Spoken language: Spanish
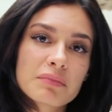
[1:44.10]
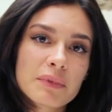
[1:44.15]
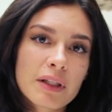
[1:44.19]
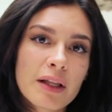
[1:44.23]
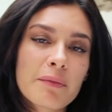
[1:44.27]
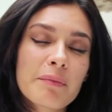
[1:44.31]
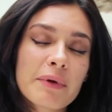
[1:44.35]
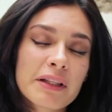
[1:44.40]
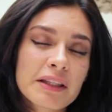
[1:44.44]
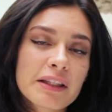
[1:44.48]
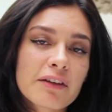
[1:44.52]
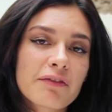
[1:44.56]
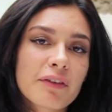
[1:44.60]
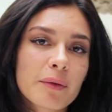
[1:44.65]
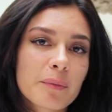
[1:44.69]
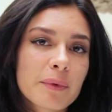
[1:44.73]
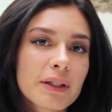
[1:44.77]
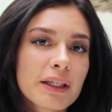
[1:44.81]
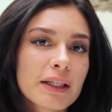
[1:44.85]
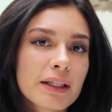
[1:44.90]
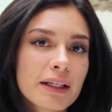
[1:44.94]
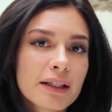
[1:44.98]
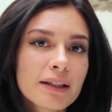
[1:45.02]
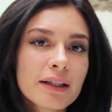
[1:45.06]
la mente
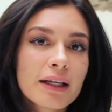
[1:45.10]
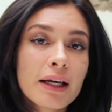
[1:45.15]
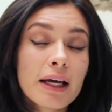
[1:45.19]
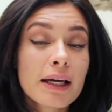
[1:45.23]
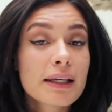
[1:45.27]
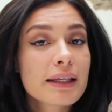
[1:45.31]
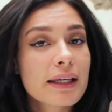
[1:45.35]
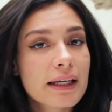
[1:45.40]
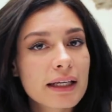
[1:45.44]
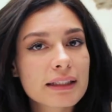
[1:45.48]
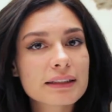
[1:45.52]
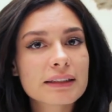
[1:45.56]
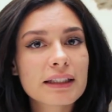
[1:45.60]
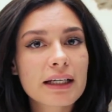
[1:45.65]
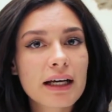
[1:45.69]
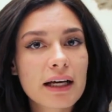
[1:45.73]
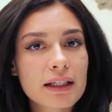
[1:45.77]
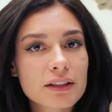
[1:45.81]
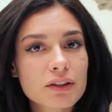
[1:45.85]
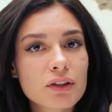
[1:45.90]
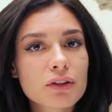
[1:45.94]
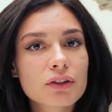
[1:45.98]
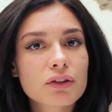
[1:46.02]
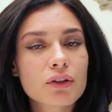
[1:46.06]
femenina y en este
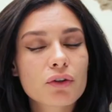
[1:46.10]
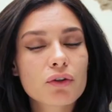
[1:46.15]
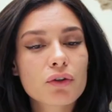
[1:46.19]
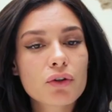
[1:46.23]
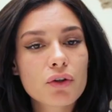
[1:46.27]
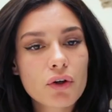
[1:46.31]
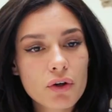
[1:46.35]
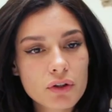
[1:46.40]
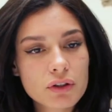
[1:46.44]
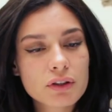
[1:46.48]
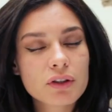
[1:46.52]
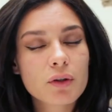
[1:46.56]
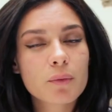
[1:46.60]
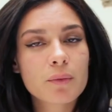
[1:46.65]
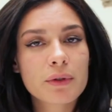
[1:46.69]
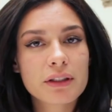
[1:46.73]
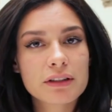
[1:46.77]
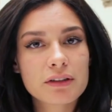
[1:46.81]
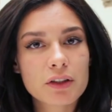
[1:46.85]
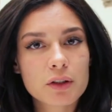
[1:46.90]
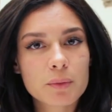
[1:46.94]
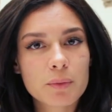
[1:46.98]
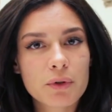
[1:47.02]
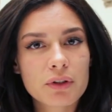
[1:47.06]
caso son dos
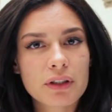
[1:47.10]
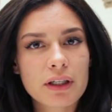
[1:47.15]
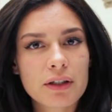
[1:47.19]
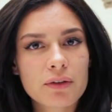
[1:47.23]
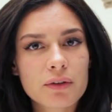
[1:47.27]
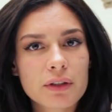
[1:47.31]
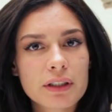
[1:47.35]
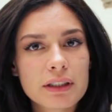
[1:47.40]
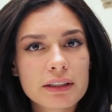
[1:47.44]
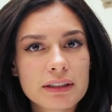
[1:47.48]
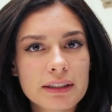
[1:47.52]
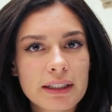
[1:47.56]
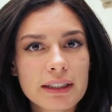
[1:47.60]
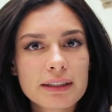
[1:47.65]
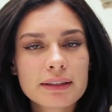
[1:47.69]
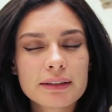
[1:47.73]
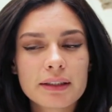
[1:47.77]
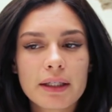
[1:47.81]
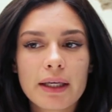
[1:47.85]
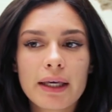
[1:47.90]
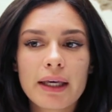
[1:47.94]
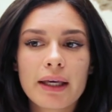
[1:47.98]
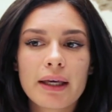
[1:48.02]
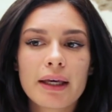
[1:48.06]
hombres los
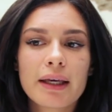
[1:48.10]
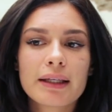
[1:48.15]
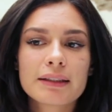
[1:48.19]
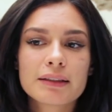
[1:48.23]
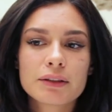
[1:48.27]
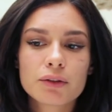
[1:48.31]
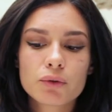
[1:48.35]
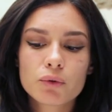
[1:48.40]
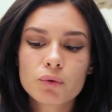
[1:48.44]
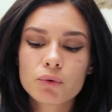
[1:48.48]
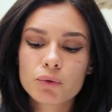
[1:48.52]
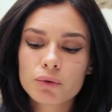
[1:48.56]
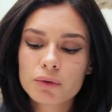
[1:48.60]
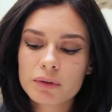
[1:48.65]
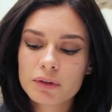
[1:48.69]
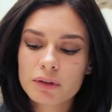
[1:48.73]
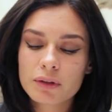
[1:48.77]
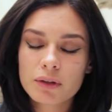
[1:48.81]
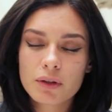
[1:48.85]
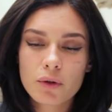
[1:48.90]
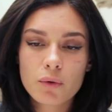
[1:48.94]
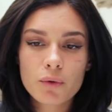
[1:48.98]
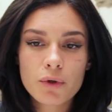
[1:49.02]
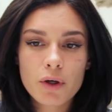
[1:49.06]
protagonistas. Es
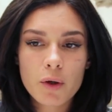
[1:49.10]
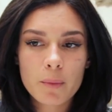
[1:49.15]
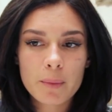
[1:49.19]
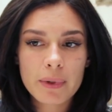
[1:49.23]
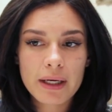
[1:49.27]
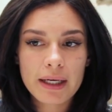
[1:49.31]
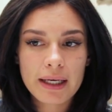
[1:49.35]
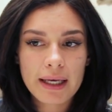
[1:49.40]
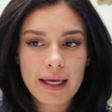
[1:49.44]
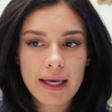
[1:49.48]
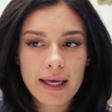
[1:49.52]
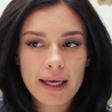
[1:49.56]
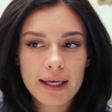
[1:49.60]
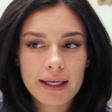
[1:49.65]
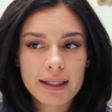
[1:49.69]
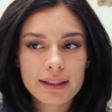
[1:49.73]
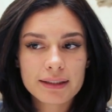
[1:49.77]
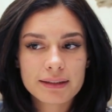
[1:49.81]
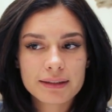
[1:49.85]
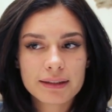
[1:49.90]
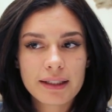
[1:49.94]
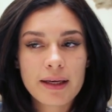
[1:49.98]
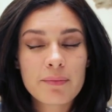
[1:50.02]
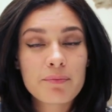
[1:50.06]
un, hombre que
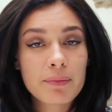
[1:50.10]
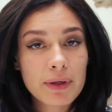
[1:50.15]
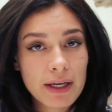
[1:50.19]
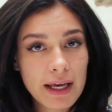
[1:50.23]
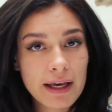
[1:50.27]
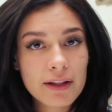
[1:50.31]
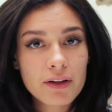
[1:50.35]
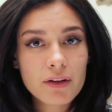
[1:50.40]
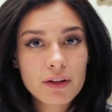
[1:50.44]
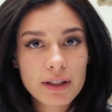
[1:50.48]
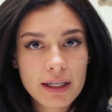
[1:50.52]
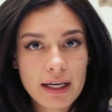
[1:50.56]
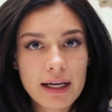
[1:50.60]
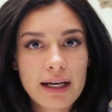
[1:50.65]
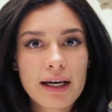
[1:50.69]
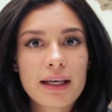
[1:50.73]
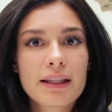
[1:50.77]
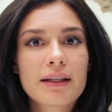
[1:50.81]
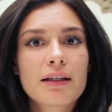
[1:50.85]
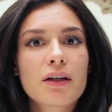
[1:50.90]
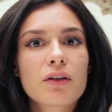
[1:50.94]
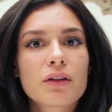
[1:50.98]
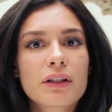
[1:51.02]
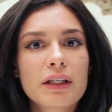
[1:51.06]
es empleado de la
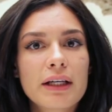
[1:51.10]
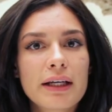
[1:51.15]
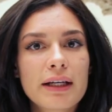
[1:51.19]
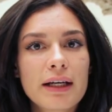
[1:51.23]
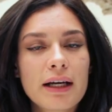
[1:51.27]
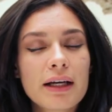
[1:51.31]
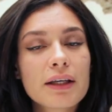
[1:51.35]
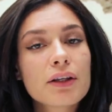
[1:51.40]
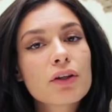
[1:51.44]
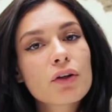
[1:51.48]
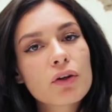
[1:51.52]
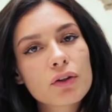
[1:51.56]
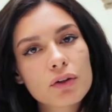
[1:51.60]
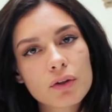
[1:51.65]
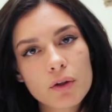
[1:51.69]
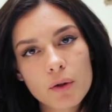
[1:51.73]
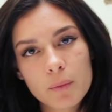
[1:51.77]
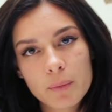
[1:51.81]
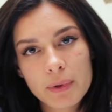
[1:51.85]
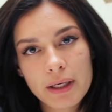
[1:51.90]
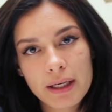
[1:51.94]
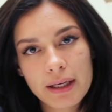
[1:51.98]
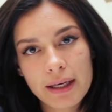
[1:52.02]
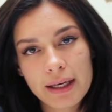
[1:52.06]
cadena hotelera y otro
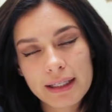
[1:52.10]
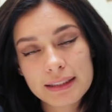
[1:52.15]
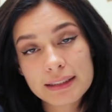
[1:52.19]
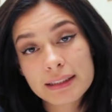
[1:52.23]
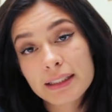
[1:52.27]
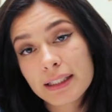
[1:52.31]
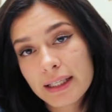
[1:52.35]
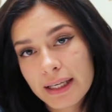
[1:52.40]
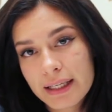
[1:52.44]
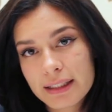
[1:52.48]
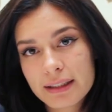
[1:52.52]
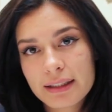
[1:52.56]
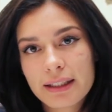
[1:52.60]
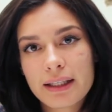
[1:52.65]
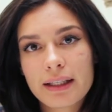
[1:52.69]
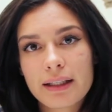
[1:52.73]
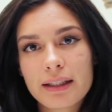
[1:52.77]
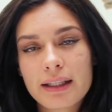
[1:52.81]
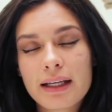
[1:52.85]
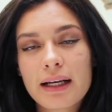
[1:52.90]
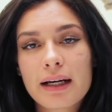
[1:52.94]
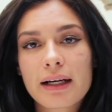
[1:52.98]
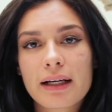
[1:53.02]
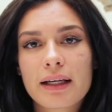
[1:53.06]
hombre que es cliente
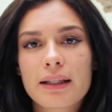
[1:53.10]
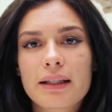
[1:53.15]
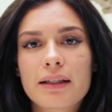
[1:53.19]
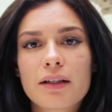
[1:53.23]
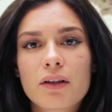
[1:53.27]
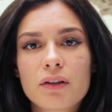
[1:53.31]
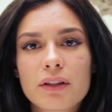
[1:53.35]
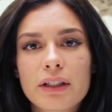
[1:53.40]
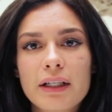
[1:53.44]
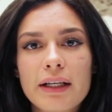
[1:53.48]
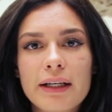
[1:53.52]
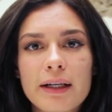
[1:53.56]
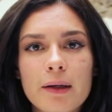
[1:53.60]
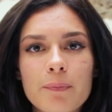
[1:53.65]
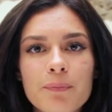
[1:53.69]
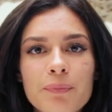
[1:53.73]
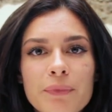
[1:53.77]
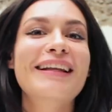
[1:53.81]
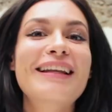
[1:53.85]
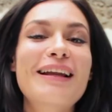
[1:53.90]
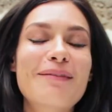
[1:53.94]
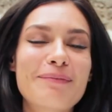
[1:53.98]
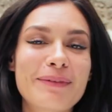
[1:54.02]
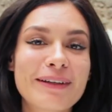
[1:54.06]
de la cadena hotelera.
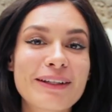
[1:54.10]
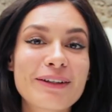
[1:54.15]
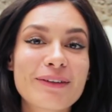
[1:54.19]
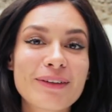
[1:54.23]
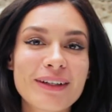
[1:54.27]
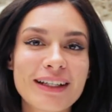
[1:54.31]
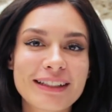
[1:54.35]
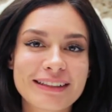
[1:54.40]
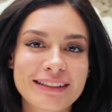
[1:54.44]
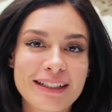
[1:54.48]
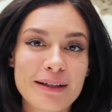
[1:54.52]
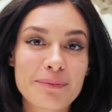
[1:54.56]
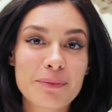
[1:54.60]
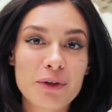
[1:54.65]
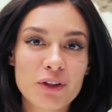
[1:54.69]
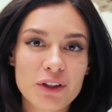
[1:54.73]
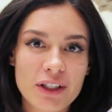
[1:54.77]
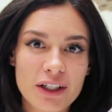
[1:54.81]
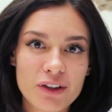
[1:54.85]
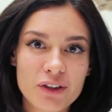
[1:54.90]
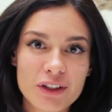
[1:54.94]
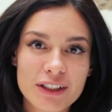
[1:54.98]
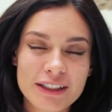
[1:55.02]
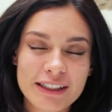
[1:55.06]
La película está
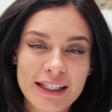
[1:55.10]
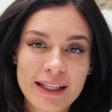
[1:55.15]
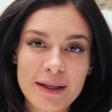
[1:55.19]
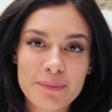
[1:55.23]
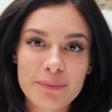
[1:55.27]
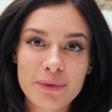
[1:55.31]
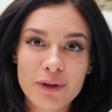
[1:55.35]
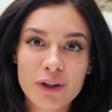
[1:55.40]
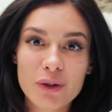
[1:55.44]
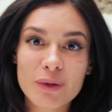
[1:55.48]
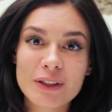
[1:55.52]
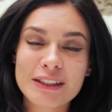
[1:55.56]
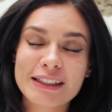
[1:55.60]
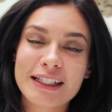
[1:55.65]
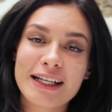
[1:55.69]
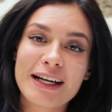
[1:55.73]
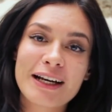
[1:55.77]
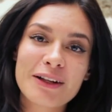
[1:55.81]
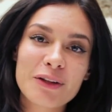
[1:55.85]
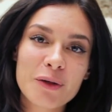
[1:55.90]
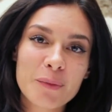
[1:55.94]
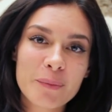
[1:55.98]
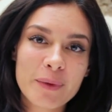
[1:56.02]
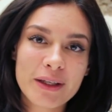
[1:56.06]
protagonizada por Luis
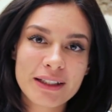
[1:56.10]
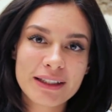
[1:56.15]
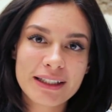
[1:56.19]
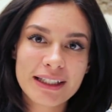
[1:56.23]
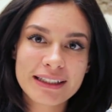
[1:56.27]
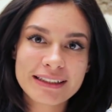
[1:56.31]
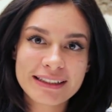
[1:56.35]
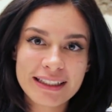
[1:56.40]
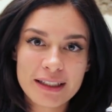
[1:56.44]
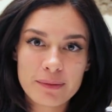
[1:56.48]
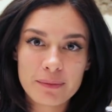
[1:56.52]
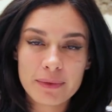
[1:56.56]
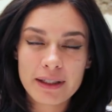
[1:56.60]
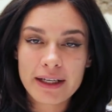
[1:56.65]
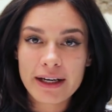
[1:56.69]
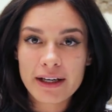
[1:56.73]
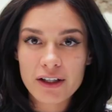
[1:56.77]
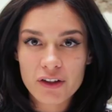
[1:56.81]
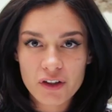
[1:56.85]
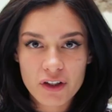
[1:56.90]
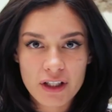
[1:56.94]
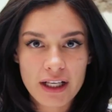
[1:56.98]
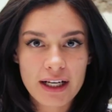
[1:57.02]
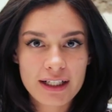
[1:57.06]
Gerardo Méndez y
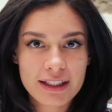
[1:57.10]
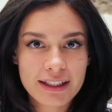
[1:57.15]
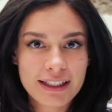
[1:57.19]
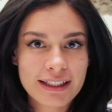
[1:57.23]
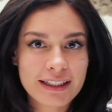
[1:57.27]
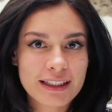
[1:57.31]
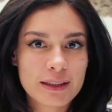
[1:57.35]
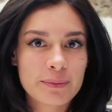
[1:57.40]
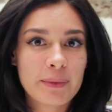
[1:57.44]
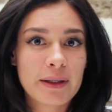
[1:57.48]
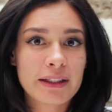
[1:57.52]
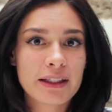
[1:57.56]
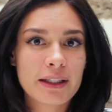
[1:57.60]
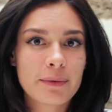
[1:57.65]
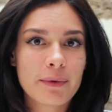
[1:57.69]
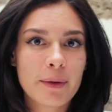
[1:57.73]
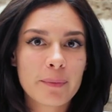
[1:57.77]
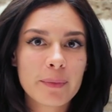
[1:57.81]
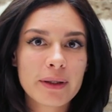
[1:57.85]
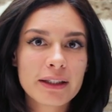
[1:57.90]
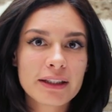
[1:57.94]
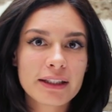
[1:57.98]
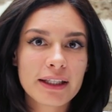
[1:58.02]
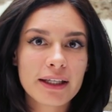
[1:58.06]
Miguel Rodarte
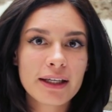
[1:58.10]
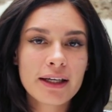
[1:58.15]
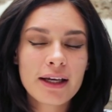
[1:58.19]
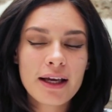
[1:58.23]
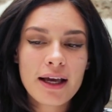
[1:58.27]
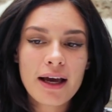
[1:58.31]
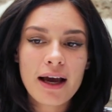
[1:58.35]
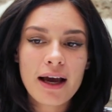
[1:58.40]
respectivamente.